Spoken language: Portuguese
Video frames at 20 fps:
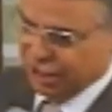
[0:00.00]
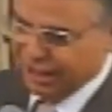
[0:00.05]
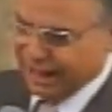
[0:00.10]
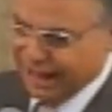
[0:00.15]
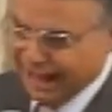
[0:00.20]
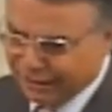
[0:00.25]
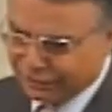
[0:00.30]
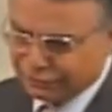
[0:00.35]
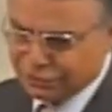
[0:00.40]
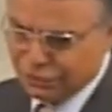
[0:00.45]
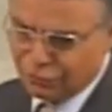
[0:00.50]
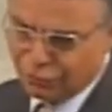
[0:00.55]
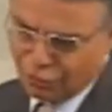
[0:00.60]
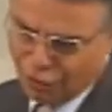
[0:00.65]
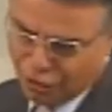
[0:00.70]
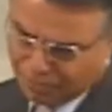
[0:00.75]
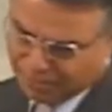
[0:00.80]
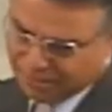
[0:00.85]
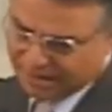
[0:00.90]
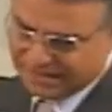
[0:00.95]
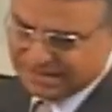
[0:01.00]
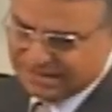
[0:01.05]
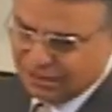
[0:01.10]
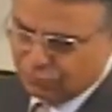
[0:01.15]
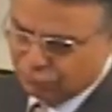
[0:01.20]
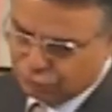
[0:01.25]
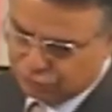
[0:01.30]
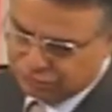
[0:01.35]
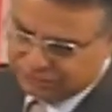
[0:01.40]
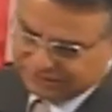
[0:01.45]
que dinheiro não
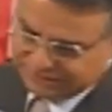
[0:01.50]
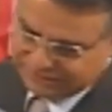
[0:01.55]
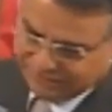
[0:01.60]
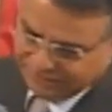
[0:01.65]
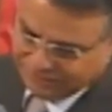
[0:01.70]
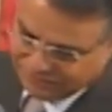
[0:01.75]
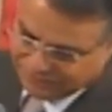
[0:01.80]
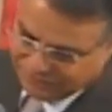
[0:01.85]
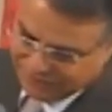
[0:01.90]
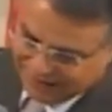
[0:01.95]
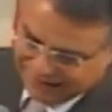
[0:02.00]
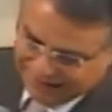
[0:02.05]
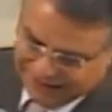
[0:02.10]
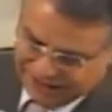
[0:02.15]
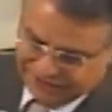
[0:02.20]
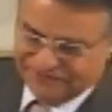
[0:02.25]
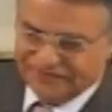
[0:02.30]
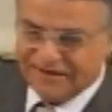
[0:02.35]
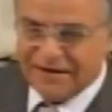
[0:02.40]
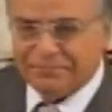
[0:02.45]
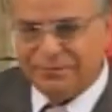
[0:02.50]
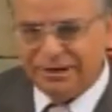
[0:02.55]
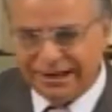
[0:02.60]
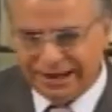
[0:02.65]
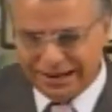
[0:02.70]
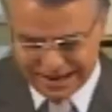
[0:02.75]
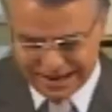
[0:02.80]
compra saúde, que